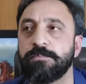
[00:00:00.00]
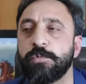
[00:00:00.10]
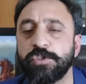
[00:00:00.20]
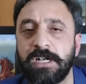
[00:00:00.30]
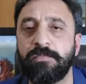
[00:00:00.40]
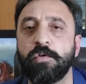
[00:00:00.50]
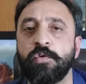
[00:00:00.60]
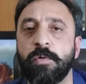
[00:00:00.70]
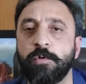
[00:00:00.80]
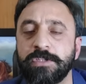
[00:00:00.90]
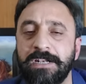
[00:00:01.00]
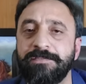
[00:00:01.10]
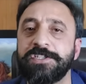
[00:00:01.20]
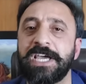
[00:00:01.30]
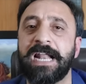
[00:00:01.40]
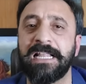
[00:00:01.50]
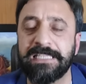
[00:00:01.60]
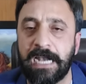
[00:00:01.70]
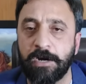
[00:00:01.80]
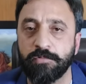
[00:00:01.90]
मुख्तलिफ लोगों को मुख्तलिफ
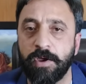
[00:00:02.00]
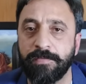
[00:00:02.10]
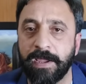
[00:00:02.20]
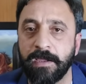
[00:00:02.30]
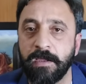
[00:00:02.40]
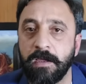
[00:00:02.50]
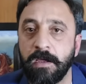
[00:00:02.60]
निशानात लाट हुए हुए हैं